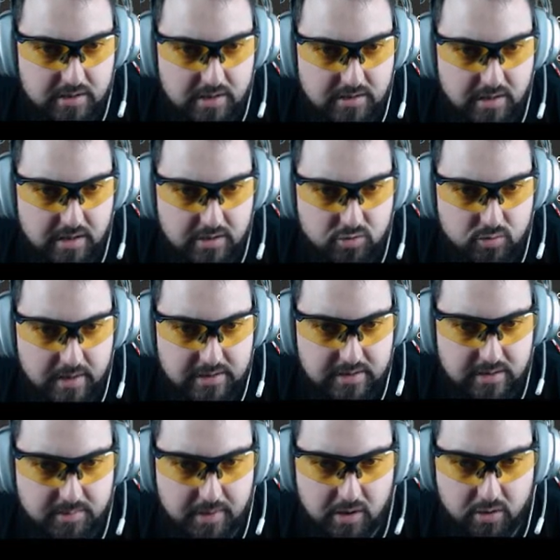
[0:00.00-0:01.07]
Casa de
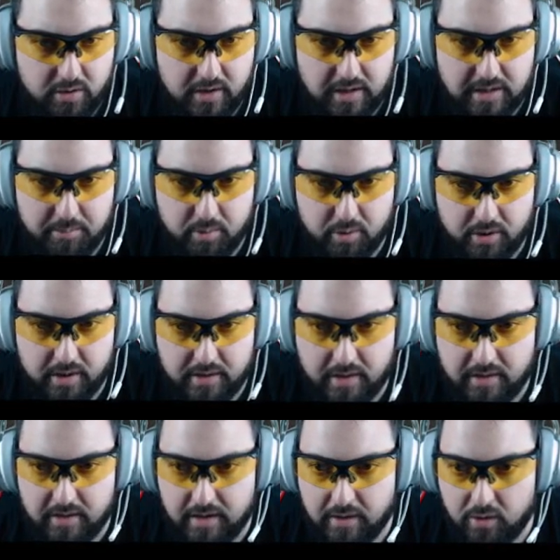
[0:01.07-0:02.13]
subastas. Para reducir el tiempo
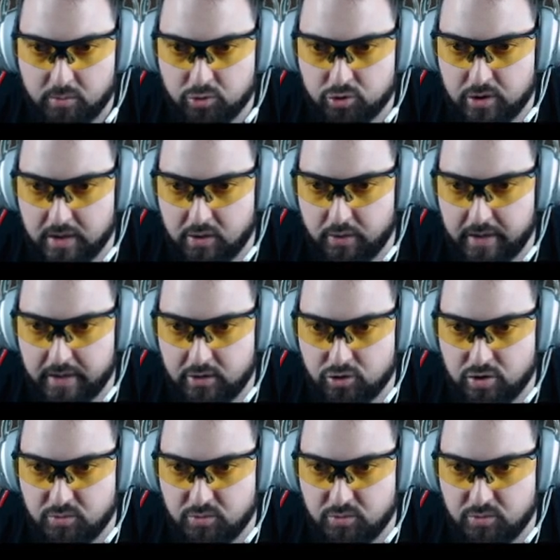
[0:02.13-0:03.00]
dedicado a buscar objetos,